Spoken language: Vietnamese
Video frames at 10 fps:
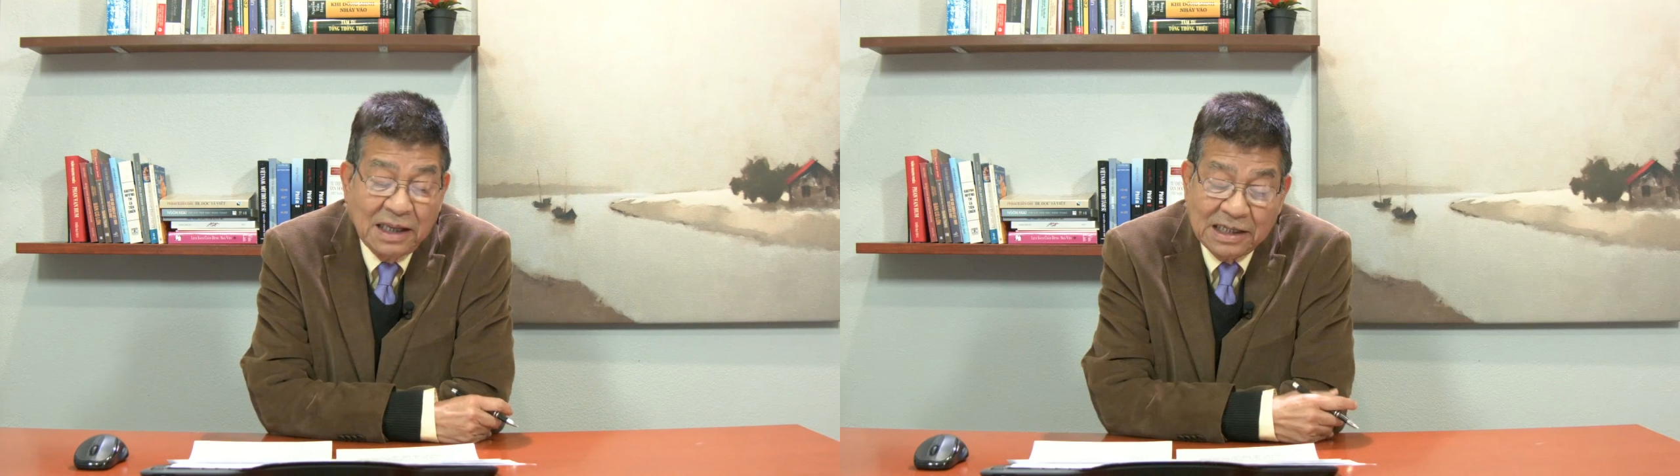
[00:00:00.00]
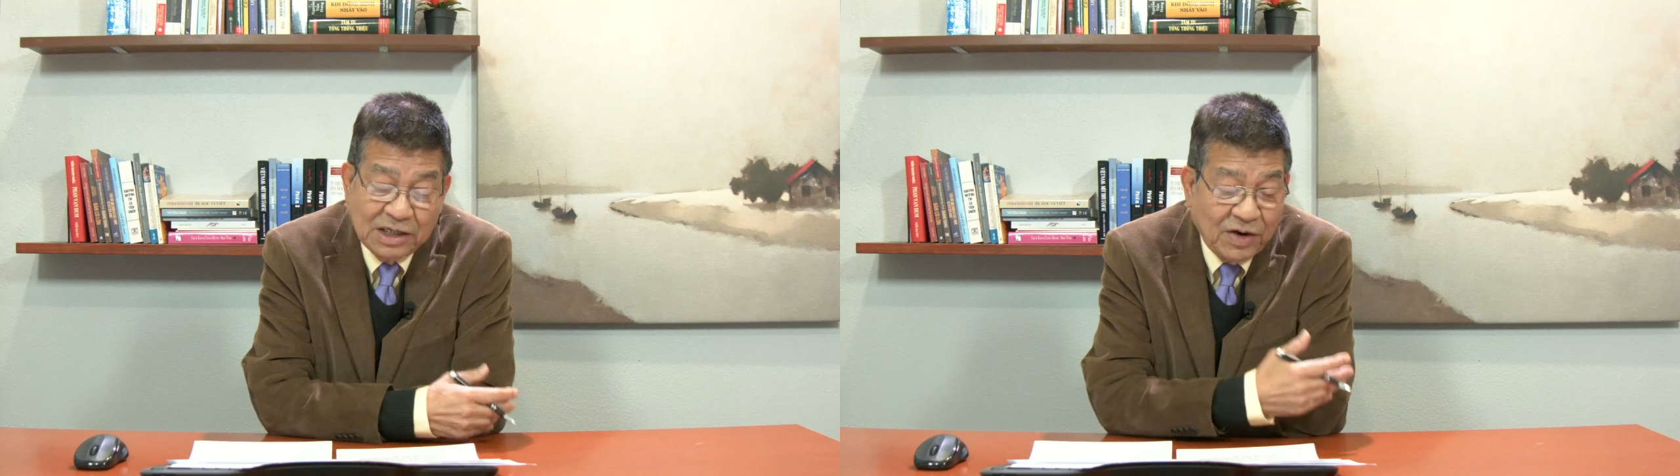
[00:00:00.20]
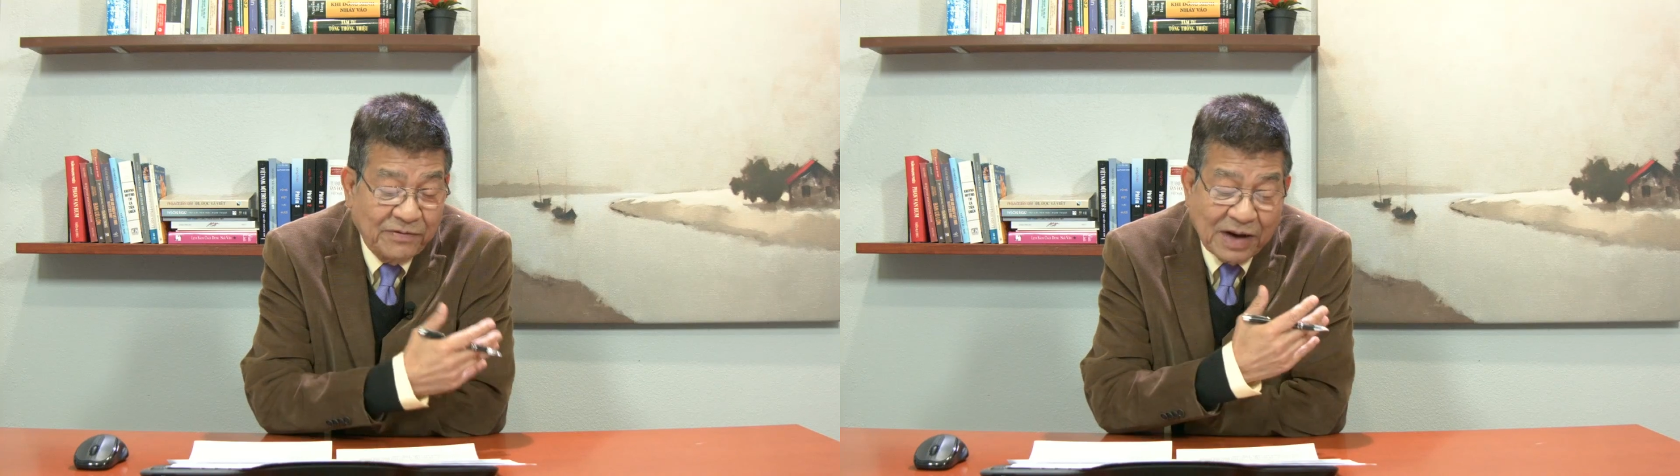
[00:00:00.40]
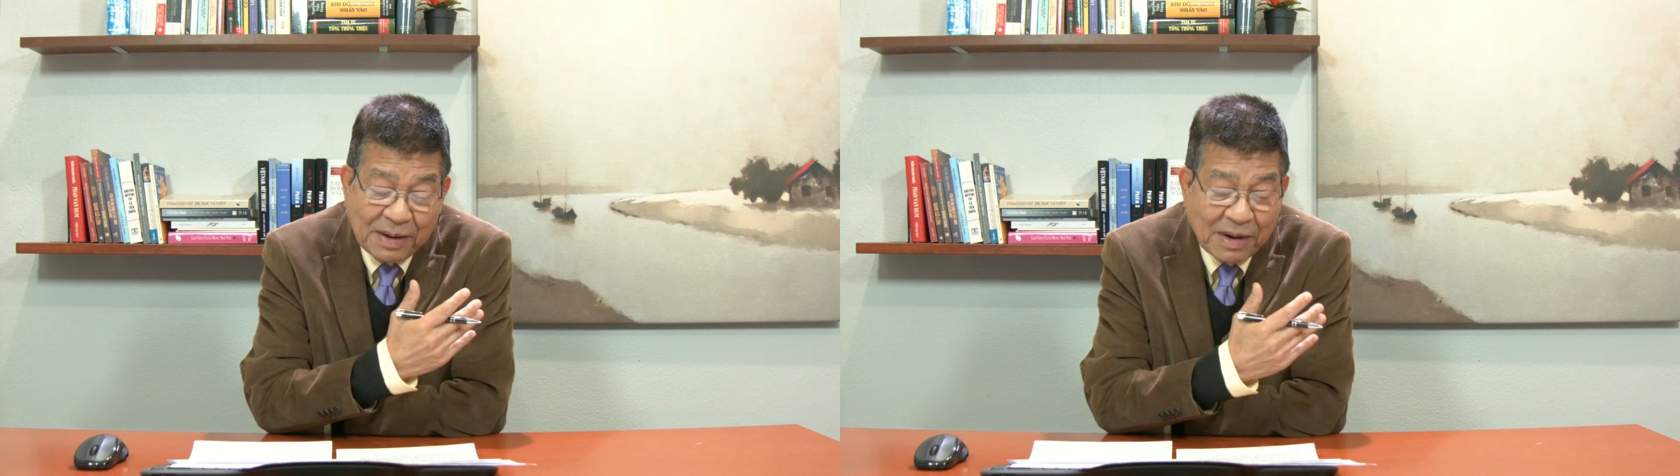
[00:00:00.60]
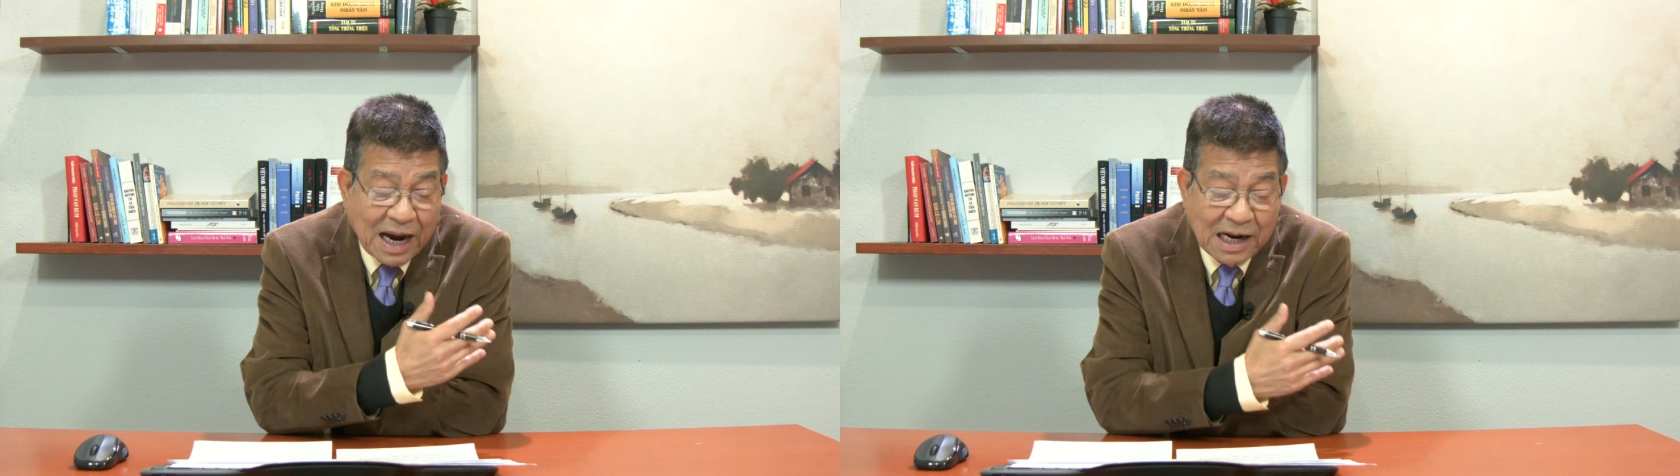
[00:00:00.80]
tức là chỉ còn vài
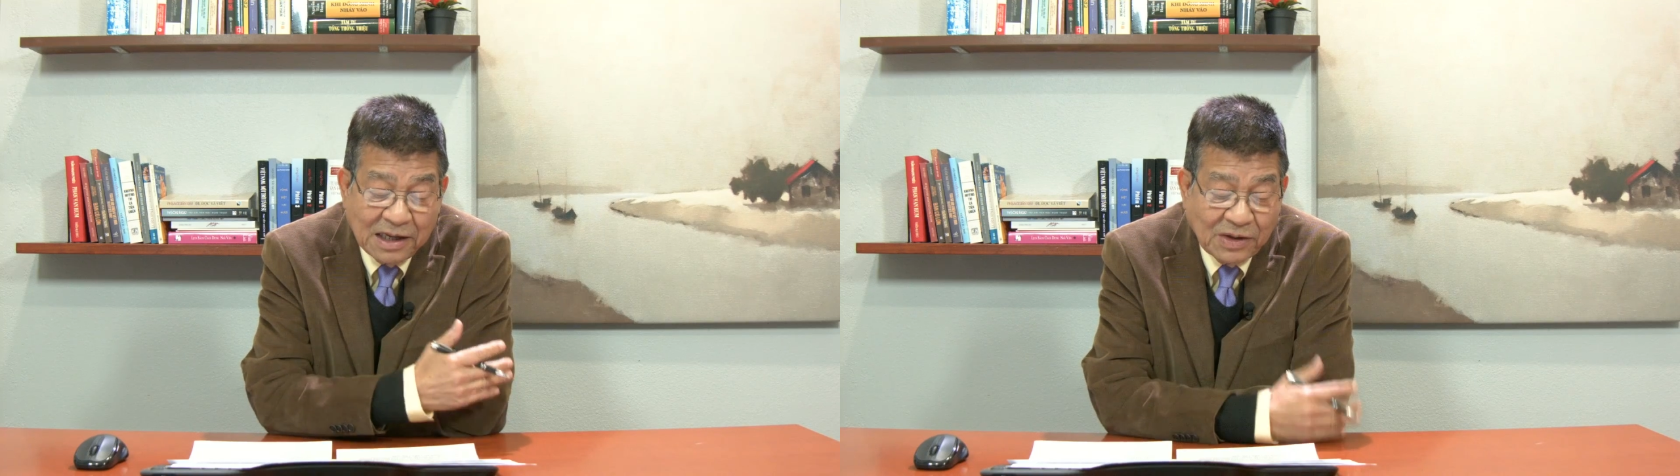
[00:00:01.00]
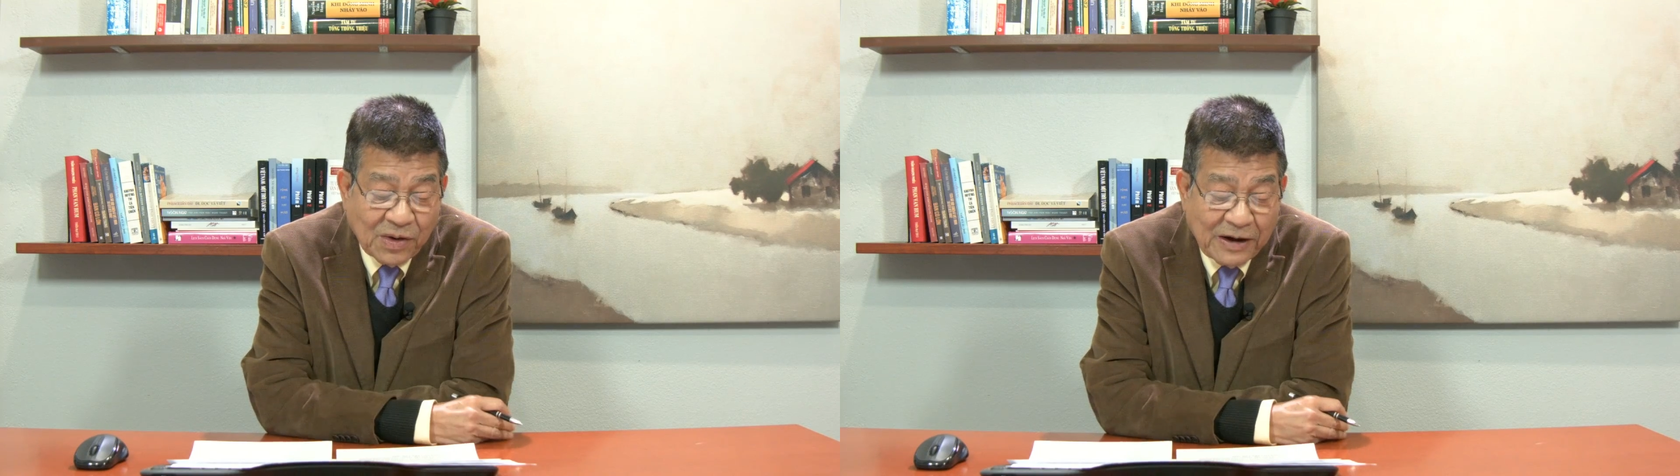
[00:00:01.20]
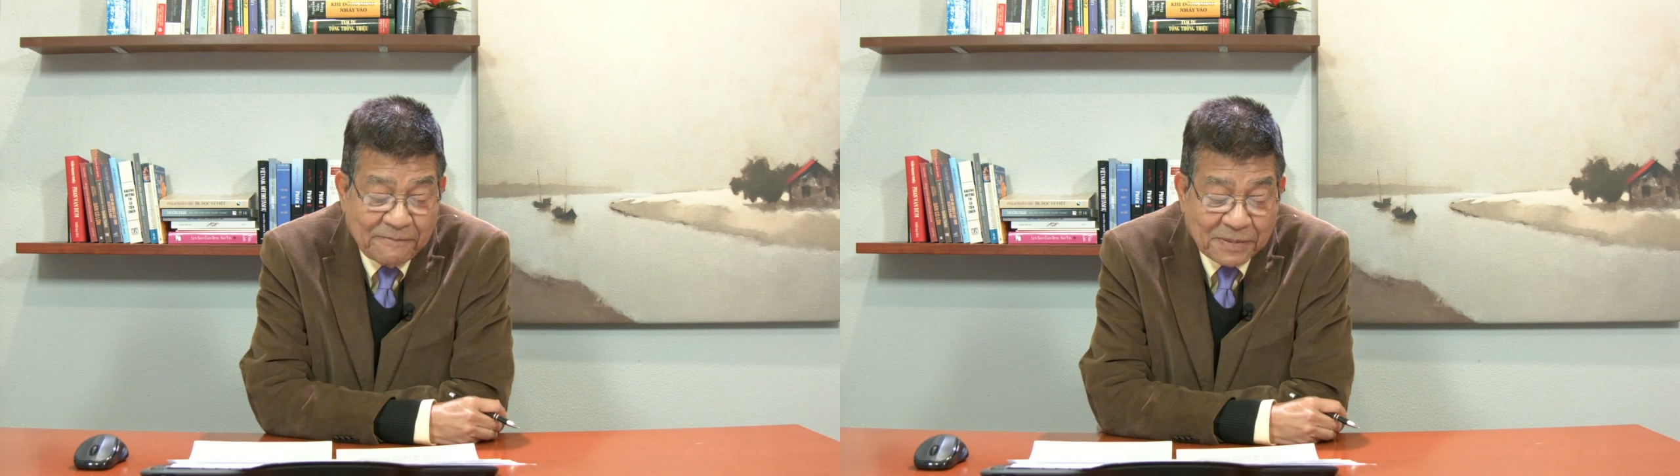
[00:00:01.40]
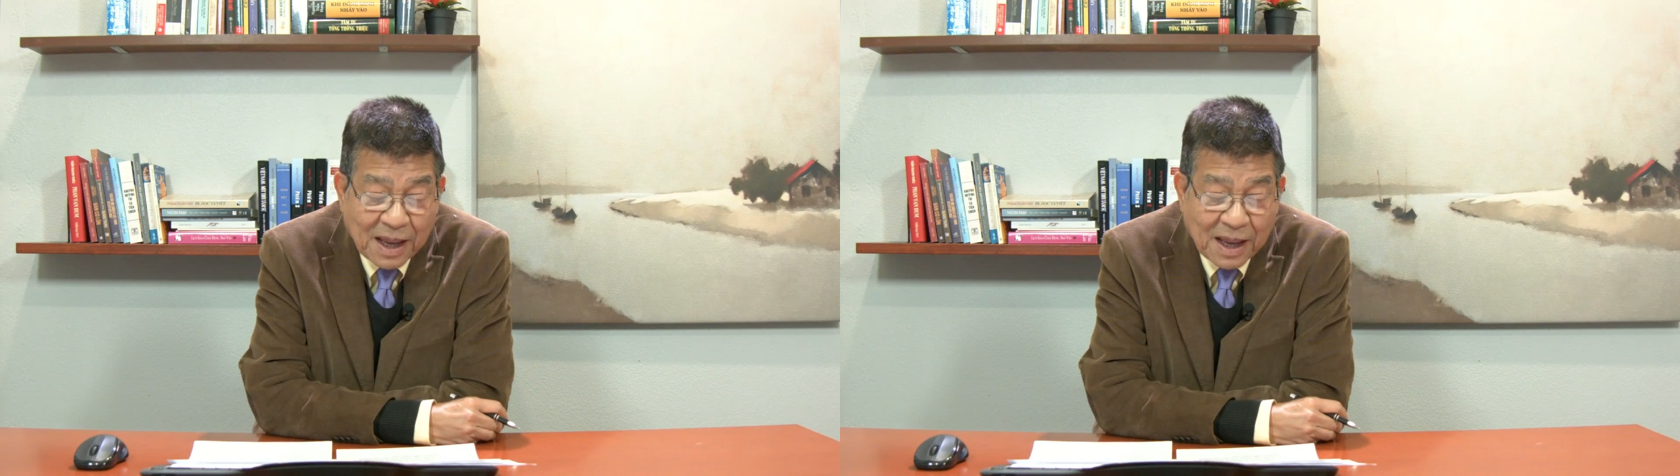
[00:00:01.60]
ba ngày nữa thôi.